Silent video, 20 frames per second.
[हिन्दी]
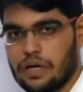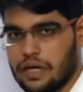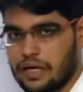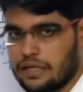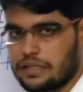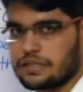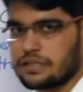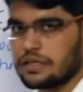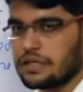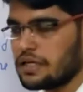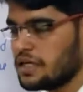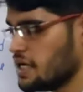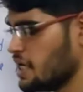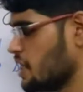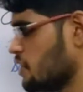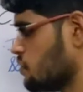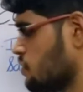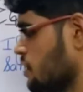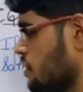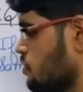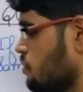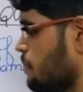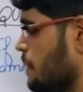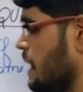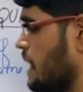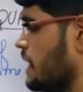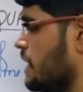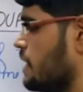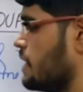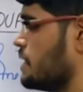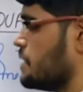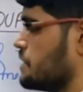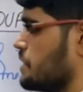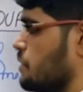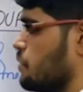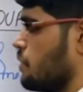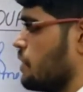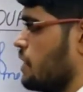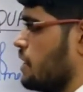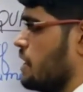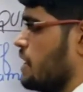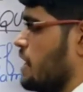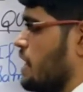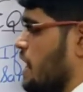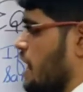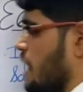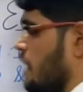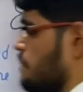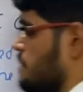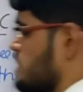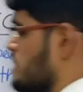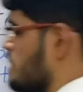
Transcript: एक्स तो ये तो पहली कंडीशन हो गई अब